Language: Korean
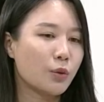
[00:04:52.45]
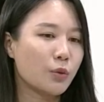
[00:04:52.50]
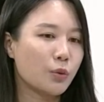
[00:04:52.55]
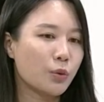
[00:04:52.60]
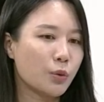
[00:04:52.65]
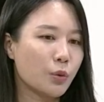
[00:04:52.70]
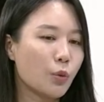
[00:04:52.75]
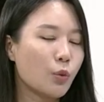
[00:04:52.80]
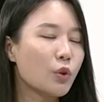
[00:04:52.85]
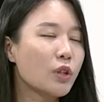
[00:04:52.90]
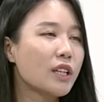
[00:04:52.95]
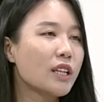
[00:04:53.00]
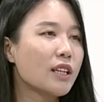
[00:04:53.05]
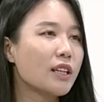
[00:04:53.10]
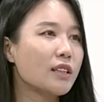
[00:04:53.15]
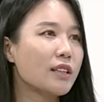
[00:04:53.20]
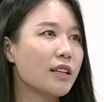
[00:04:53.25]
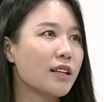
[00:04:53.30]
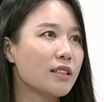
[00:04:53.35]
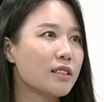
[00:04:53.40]
요
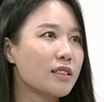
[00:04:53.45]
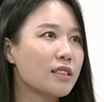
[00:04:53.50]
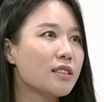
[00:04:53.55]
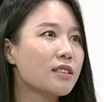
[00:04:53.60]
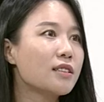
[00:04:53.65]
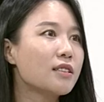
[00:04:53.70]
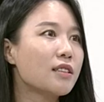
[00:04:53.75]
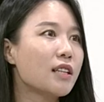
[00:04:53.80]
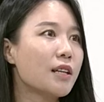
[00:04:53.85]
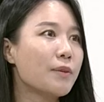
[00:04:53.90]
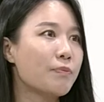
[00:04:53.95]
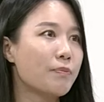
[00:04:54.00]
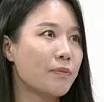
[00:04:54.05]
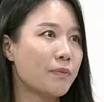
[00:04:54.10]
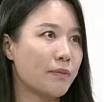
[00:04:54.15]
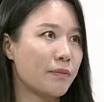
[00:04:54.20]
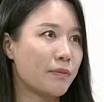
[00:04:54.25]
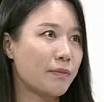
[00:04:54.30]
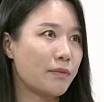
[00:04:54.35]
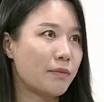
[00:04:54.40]
용기에 대한
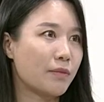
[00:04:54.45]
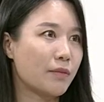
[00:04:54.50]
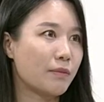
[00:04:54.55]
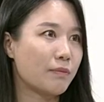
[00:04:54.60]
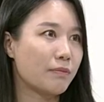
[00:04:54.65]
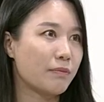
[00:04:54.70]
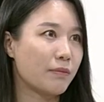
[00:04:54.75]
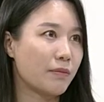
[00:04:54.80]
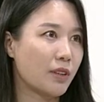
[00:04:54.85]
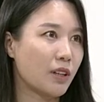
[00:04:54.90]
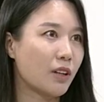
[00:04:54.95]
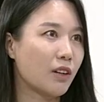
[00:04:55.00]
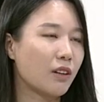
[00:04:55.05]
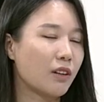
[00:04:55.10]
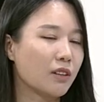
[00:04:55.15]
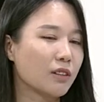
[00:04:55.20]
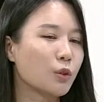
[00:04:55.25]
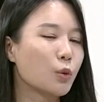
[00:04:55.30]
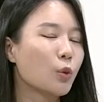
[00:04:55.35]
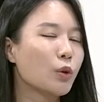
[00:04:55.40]
시스템 네, 네.
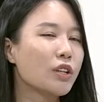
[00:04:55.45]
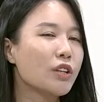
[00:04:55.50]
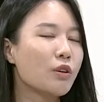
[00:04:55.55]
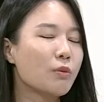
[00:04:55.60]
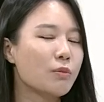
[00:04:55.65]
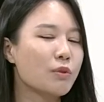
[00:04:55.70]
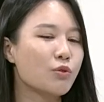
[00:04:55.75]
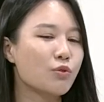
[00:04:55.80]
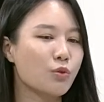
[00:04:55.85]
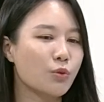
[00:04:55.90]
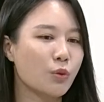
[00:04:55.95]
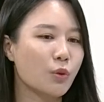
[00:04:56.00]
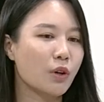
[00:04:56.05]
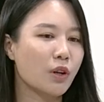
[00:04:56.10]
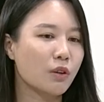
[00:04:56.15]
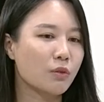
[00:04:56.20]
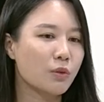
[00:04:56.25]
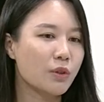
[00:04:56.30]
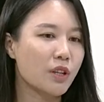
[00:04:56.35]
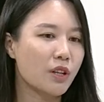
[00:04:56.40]
어, 고기업이
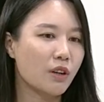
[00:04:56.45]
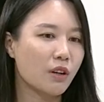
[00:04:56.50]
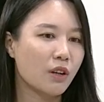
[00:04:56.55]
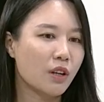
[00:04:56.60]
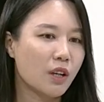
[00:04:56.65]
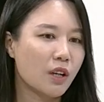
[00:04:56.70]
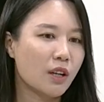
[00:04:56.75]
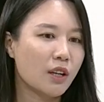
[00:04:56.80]
중요하고요.